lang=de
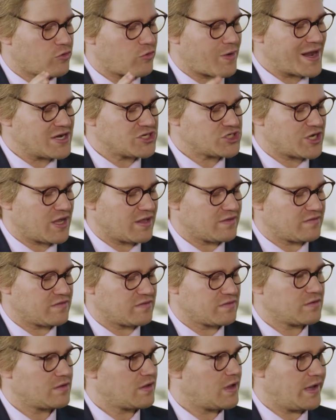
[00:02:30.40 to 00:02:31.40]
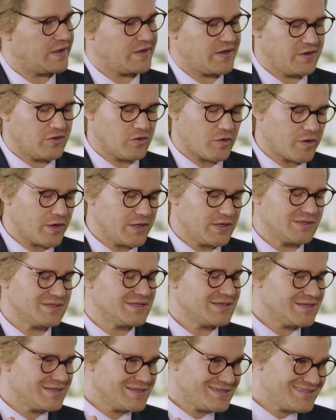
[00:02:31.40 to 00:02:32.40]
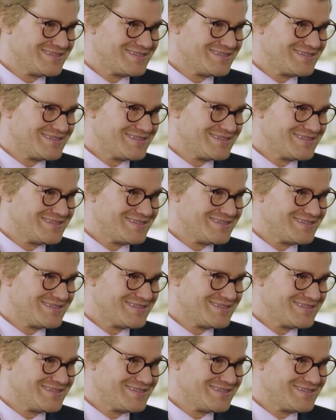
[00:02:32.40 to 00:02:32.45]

Crush hat einen neuen.